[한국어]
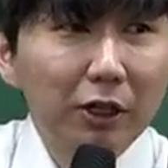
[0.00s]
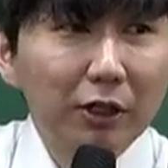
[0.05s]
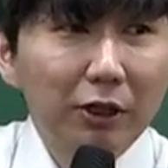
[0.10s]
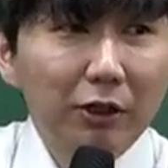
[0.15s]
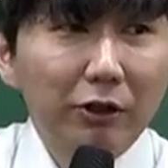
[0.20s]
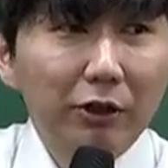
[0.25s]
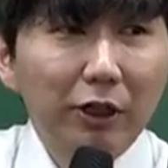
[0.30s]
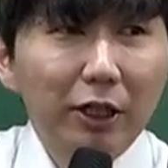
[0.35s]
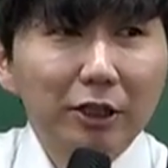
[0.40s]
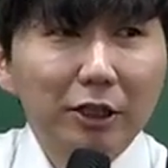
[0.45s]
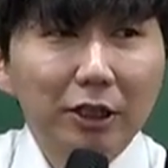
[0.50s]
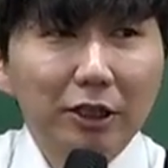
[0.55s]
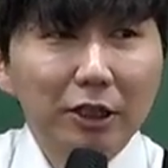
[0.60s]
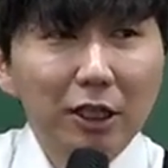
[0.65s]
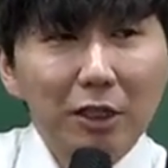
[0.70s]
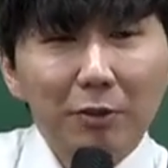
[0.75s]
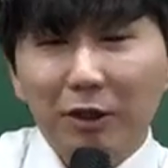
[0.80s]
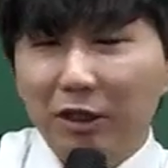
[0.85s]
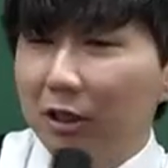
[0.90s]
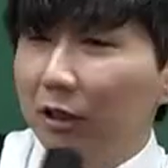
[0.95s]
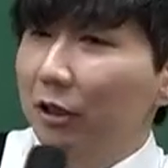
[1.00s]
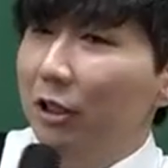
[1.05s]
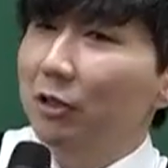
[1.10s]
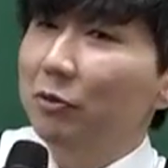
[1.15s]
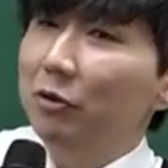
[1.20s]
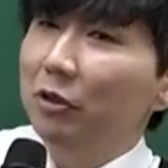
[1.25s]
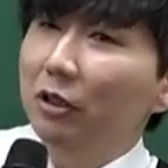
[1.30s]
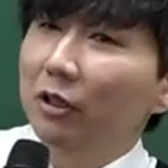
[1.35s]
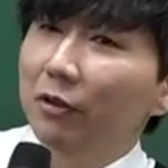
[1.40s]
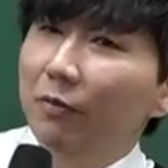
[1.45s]
그러다가 이제 시간이 막 지났지
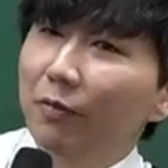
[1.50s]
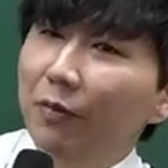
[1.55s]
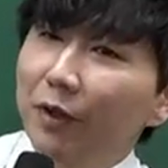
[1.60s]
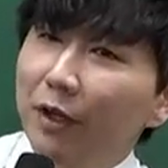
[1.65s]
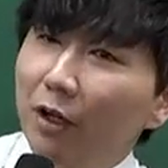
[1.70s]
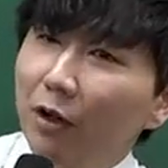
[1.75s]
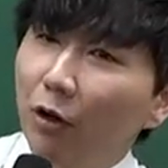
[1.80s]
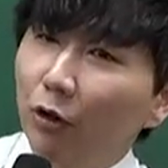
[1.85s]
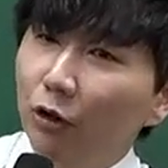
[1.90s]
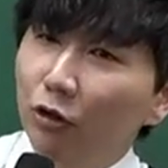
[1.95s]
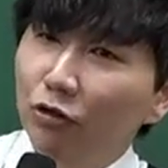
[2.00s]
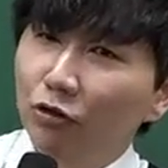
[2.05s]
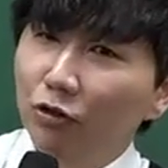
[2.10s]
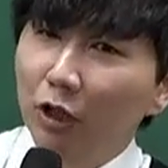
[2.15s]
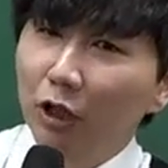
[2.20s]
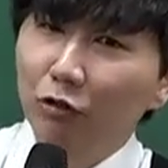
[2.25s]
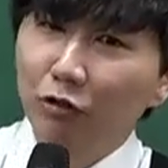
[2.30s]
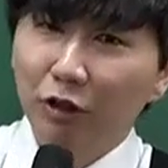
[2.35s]
않습니까? 어느 순간